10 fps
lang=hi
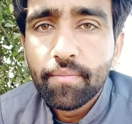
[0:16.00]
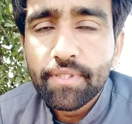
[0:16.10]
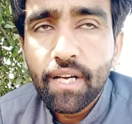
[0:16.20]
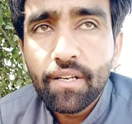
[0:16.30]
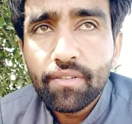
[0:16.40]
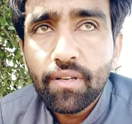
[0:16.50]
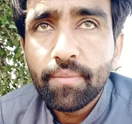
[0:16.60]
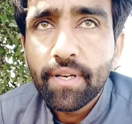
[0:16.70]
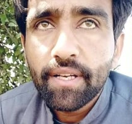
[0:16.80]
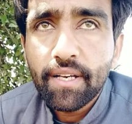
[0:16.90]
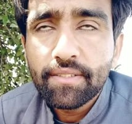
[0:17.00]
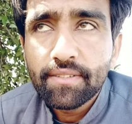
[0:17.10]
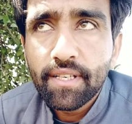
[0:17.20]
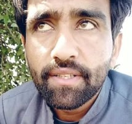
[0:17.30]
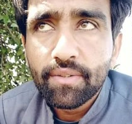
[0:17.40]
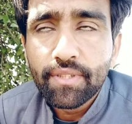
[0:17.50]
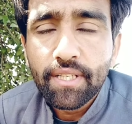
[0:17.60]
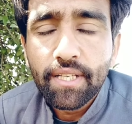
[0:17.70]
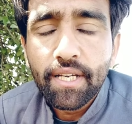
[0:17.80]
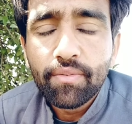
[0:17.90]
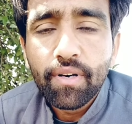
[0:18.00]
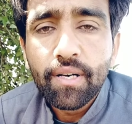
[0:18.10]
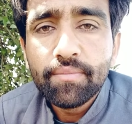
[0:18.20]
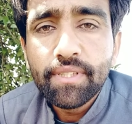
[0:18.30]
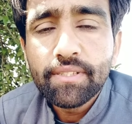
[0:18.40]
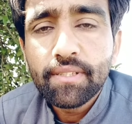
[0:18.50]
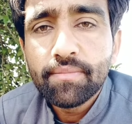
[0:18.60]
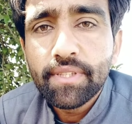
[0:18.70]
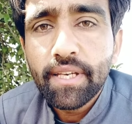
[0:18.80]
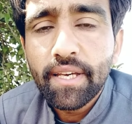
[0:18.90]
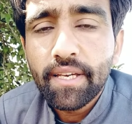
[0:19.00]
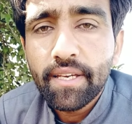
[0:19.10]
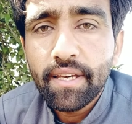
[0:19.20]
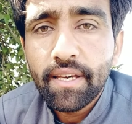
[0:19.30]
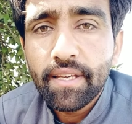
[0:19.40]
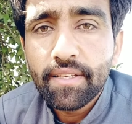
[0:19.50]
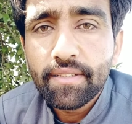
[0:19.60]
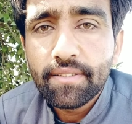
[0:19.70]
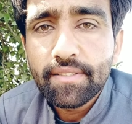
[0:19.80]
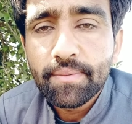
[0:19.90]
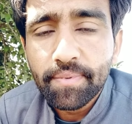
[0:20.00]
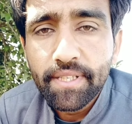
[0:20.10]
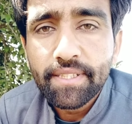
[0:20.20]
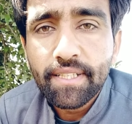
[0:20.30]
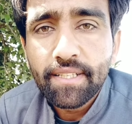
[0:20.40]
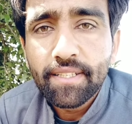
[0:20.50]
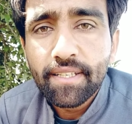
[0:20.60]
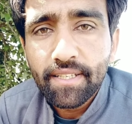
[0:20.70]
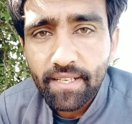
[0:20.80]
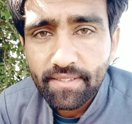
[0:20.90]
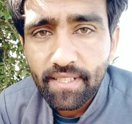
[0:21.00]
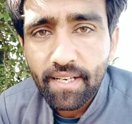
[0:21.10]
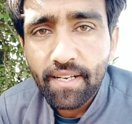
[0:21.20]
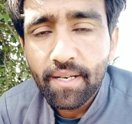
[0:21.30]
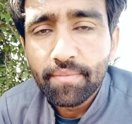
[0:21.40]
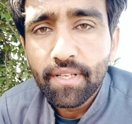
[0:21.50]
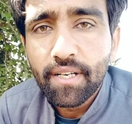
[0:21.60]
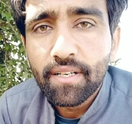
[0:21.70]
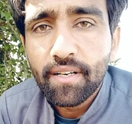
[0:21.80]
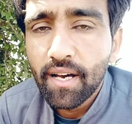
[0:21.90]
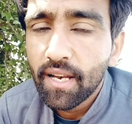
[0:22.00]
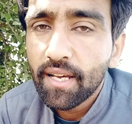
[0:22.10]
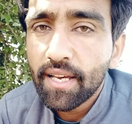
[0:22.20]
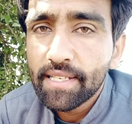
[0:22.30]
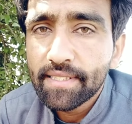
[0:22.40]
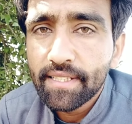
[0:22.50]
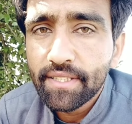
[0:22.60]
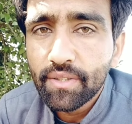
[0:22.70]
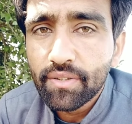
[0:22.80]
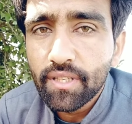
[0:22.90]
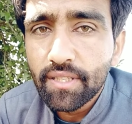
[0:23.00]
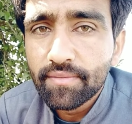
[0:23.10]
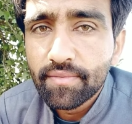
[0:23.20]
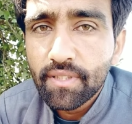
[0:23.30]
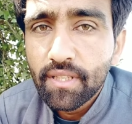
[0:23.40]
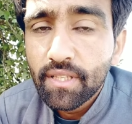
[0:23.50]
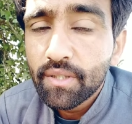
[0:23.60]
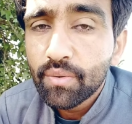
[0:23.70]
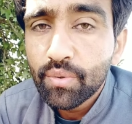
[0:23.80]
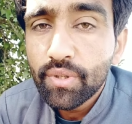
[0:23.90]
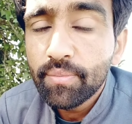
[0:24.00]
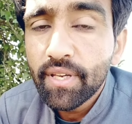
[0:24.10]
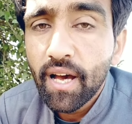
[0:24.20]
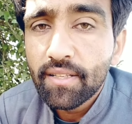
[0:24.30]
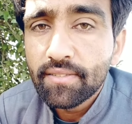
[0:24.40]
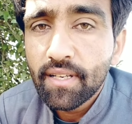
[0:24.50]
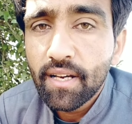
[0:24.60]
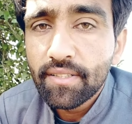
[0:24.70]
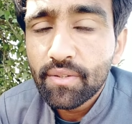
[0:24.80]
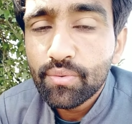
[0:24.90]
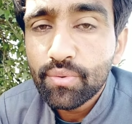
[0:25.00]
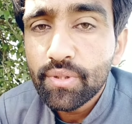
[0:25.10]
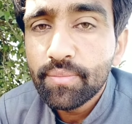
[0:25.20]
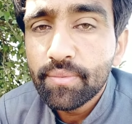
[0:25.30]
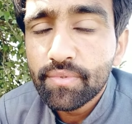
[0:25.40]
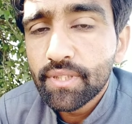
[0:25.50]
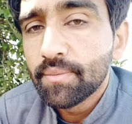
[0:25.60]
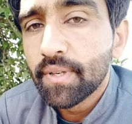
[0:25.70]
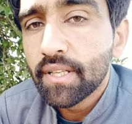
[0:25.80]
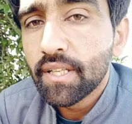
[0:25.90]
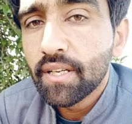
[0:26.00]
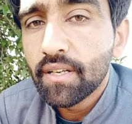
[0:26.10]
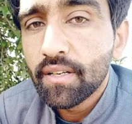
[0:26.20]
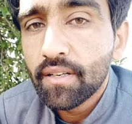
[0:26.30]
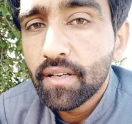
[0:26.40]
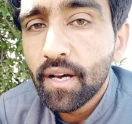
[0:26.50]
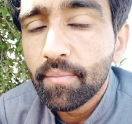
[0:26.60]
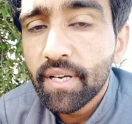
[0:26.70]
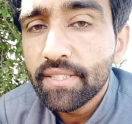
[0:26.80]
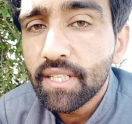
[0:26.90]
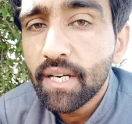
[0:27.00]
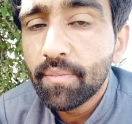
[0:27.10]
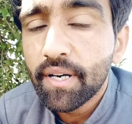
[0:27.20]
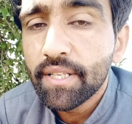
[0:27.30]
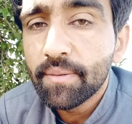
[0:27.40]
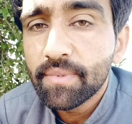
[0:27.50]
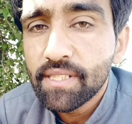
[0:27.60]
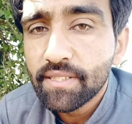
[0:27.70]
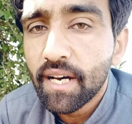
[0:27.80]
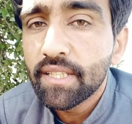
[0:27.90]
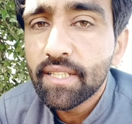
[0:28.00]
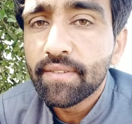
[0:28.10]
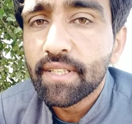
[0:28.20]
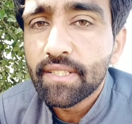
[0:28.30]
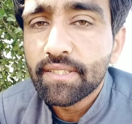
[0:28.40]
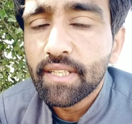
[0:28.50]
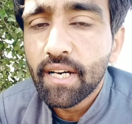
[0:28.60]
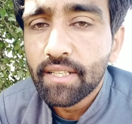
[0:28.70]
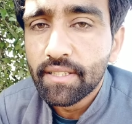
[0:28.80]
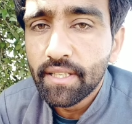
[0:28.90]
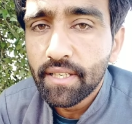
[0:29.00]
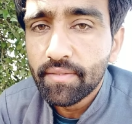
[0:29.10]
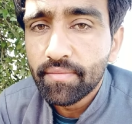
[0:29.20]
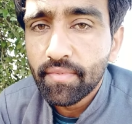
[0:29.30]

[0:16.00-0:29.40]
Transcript: मिसाल के तौर पर एक एक्सीडेंट हो जाता है तो हम ये समझते हैं कि स्पीड ज़्यादा थी या रास्ता ख़राब था हालांकि ऐसा नहीं होता कोई भी हादसा या कोई भी मुसीबत हमेशा हमारी अपनी ज़ात की वजह से आती है